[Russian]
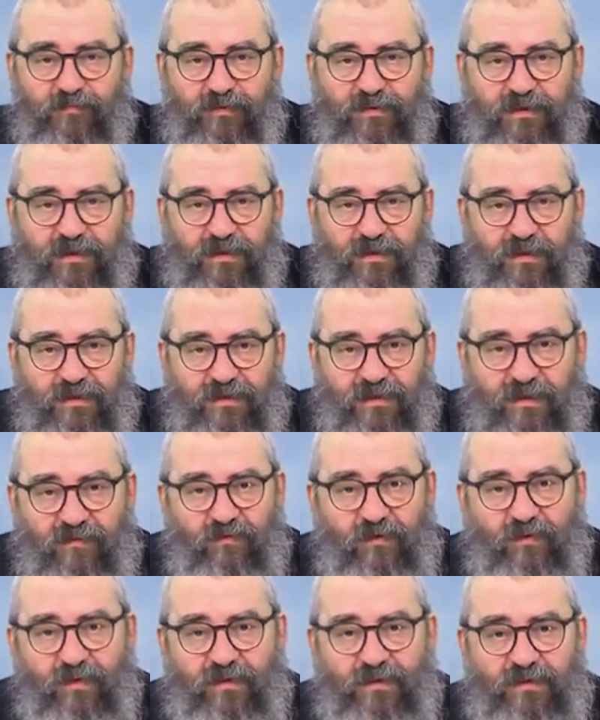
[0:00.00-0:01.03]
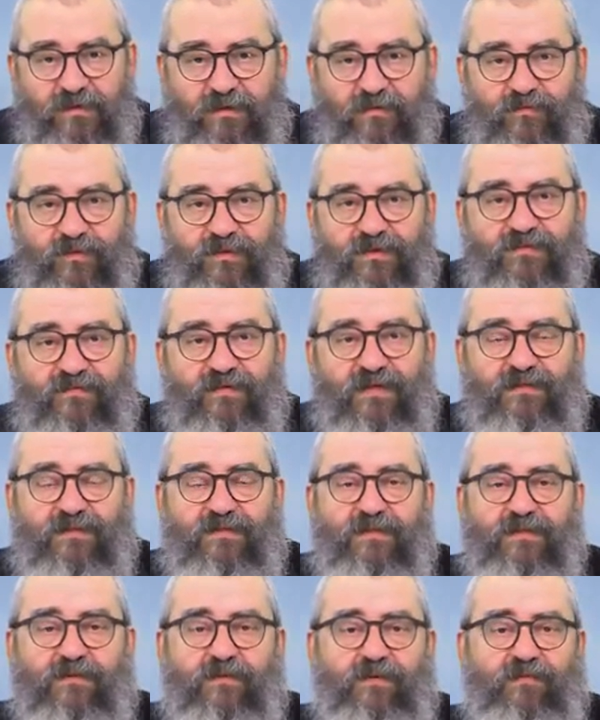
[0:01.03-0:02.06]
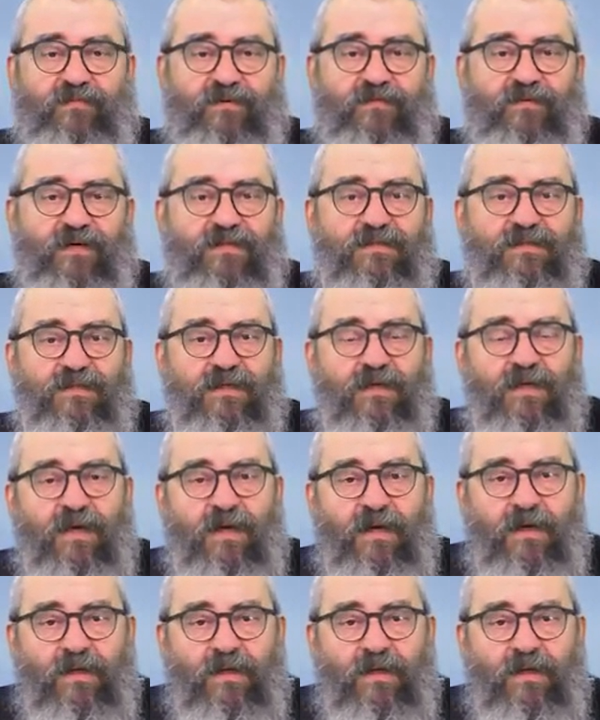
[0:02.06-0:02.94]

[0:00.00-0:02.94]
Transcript: пустые разговоры, ничему не связаны, ничего не привязаны.